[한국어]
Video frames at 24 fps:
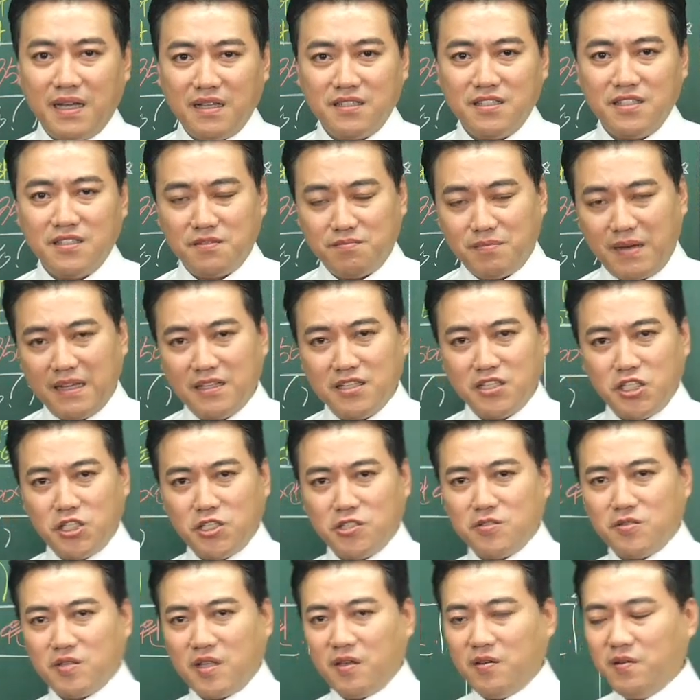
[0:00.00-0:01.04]
많,
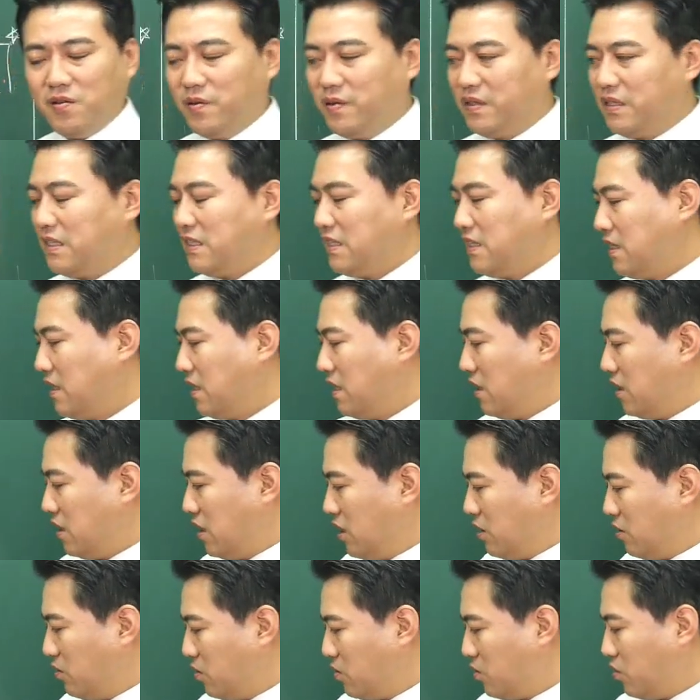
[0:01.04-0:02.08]
으시는데요
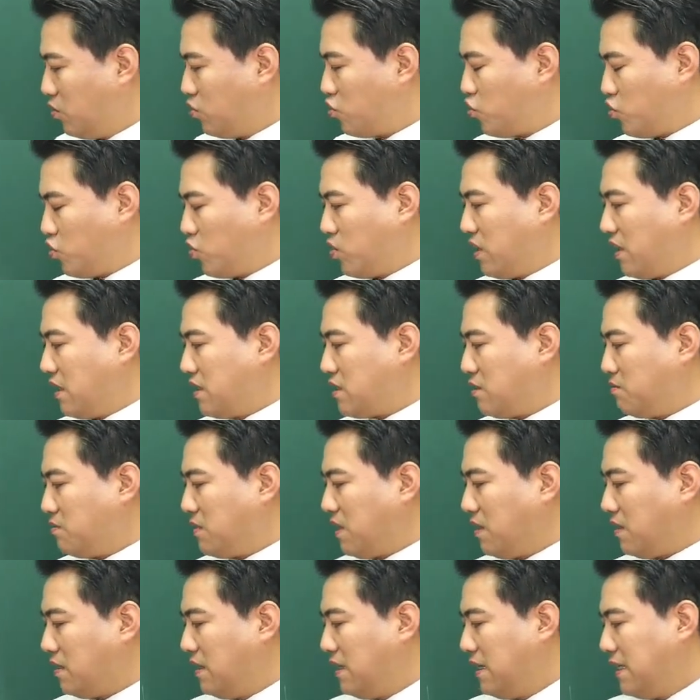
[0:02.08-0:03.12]
이것도
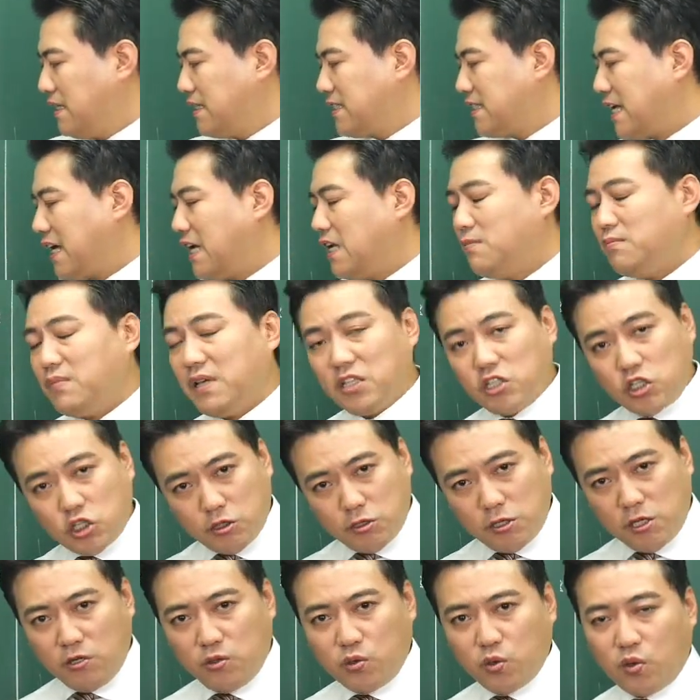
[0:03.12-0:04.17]
중요하지만 삶의
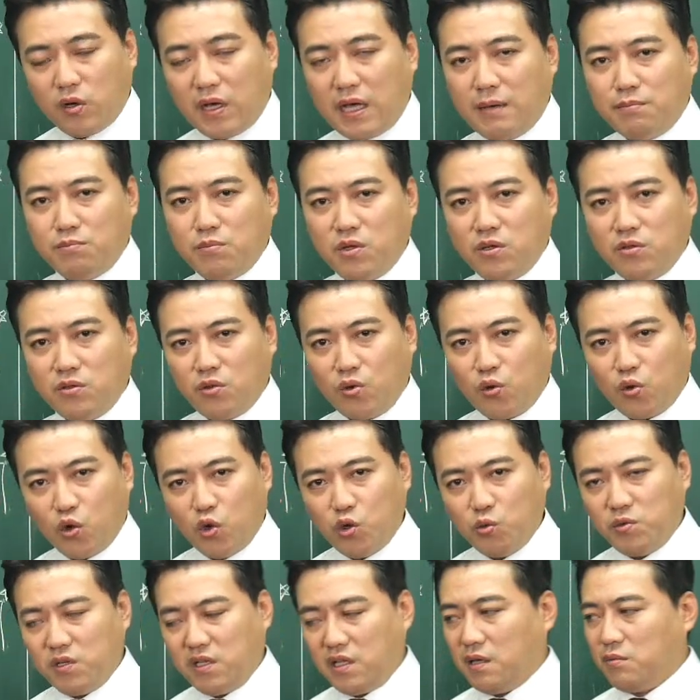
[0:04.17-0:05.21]
질도 한 번 더
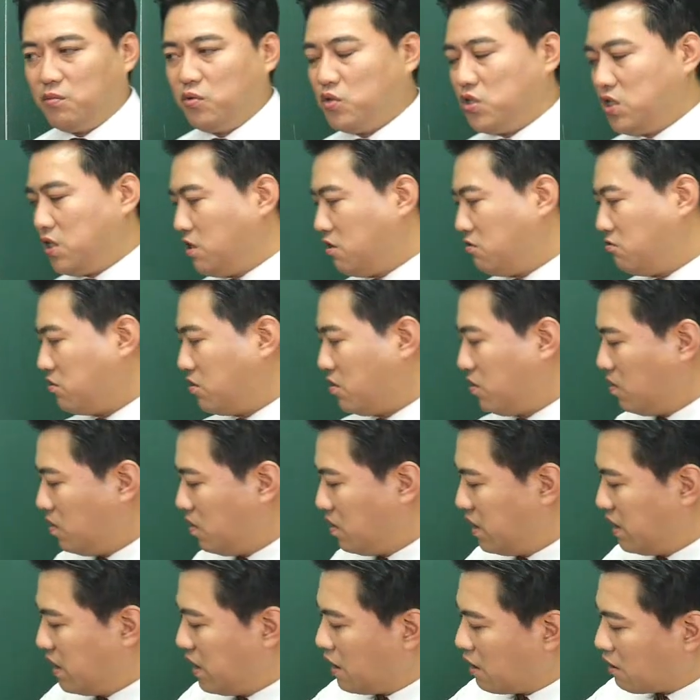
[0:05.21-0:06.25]
고민해
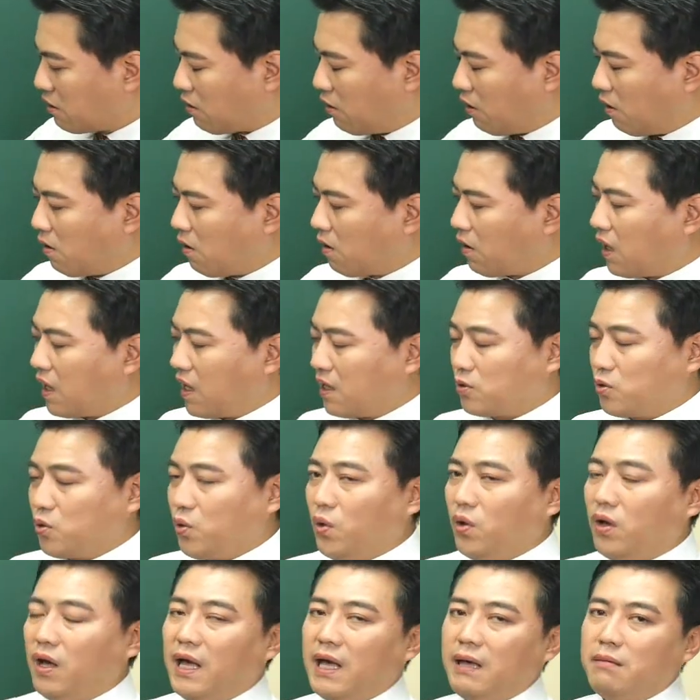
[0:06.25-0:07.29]
보시고요.
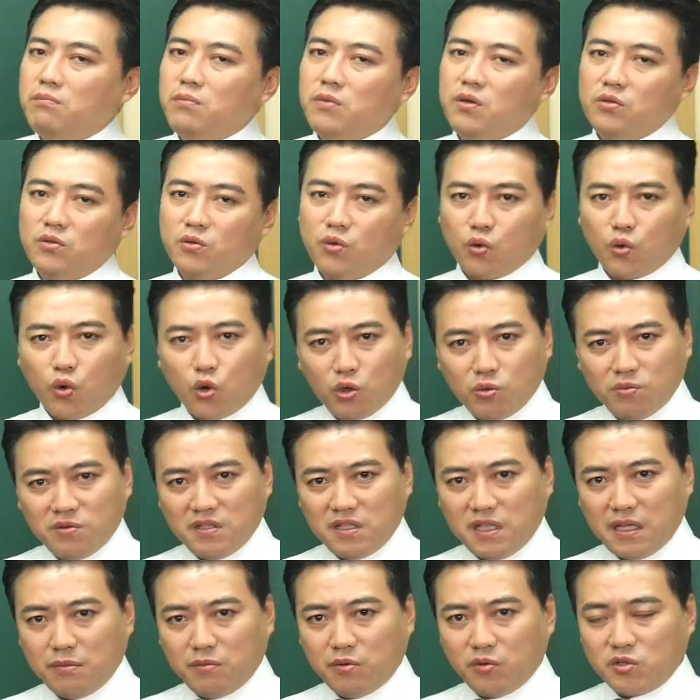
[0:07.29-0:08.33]
건강도 한 번 더
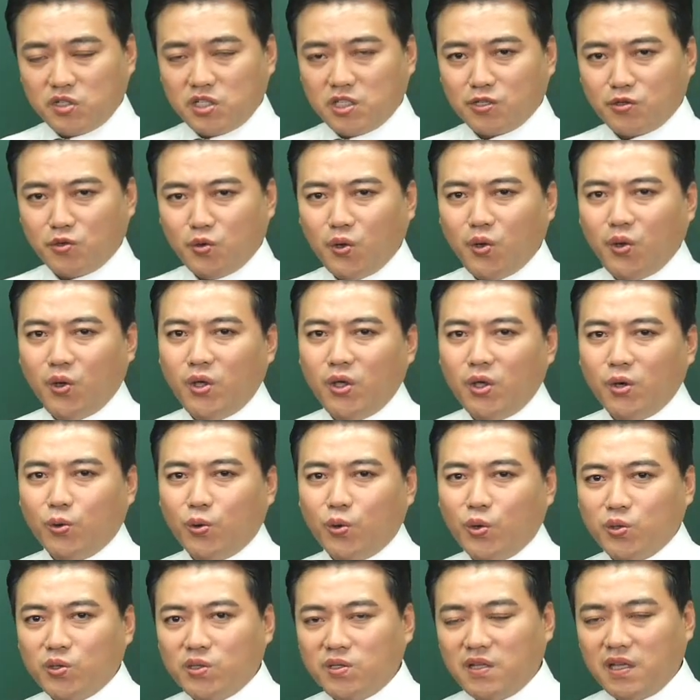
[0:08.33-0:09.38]
고민해 보시고
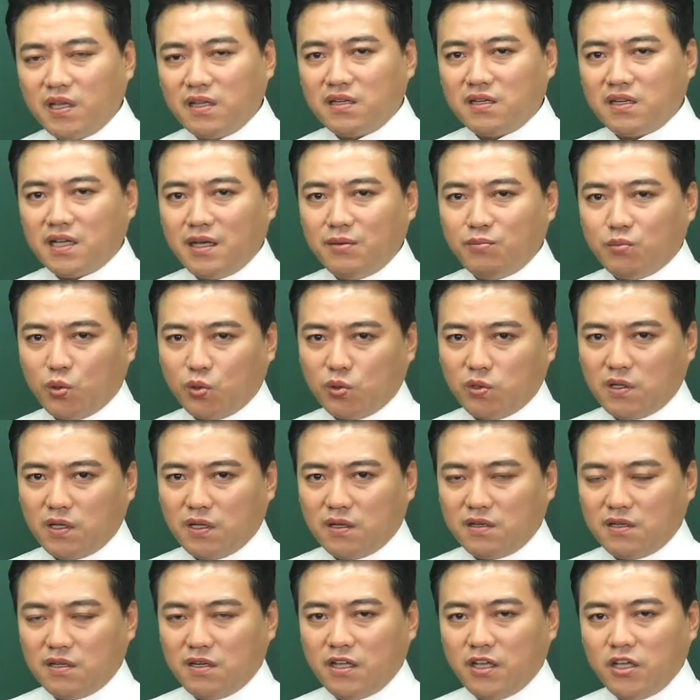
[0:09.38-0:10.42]
호텔이나
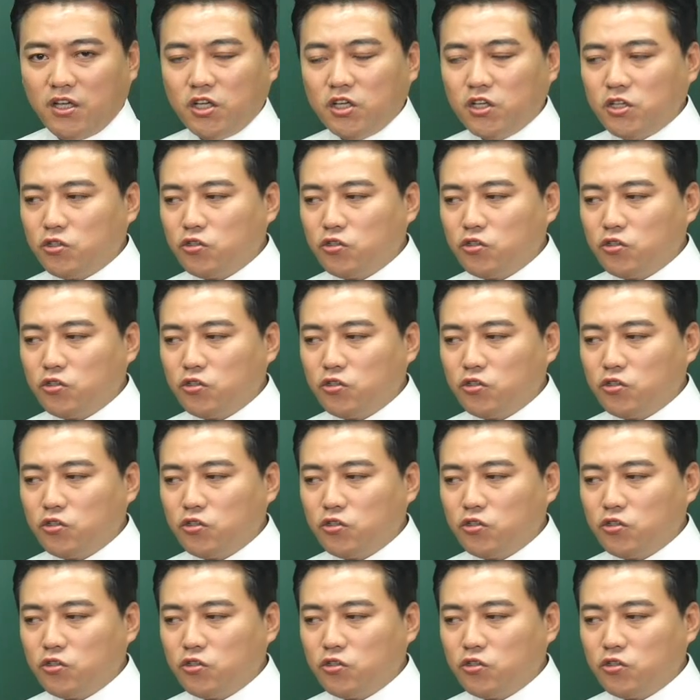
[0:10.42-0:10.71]
모텔을